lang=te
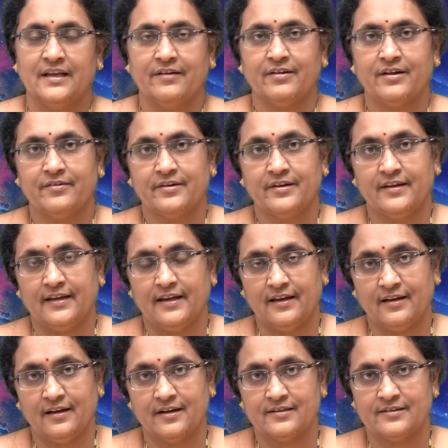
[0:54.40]
ఎవరెవరికి
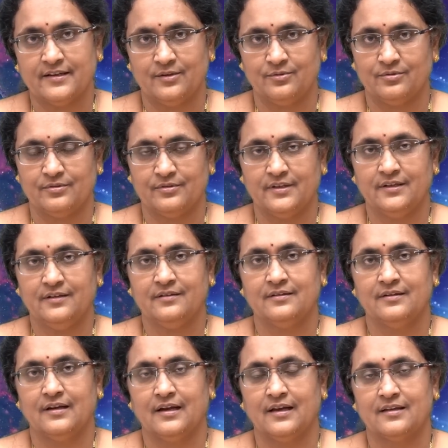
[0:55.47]
ఏలినాటి శని ఉంటుంది
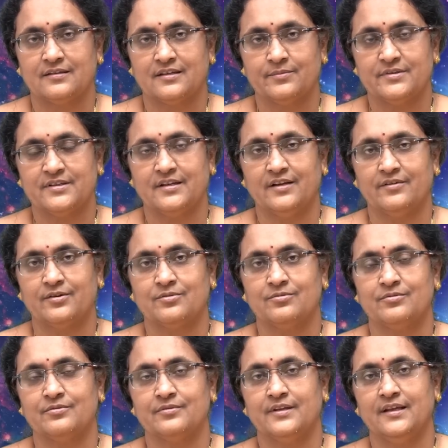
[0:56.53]
అష్టమ శని ఎవరికి
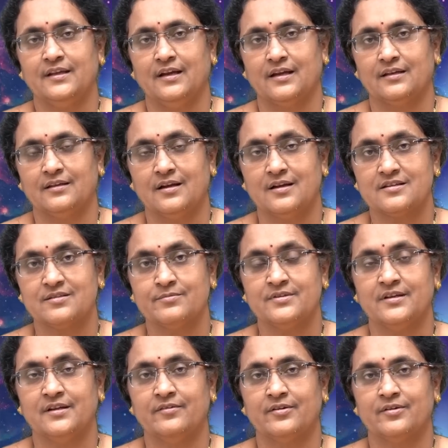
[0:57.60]
ఉంటుంది అర్ధాష్టమ
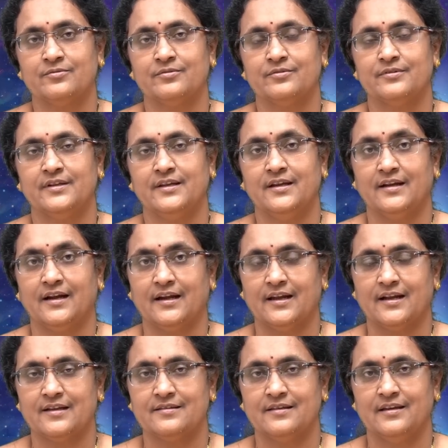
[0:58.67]
శని ఎవరికి ఉంటుంది
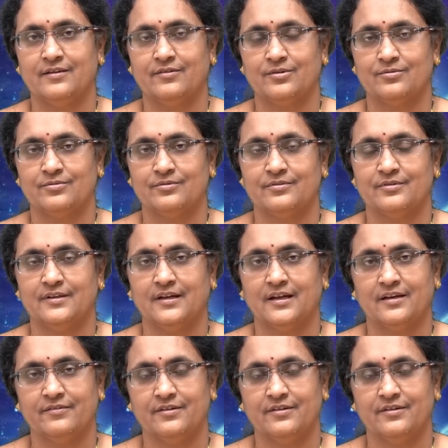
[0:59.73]
కంటక శని ఎవరికి ఉంటుంది అన్న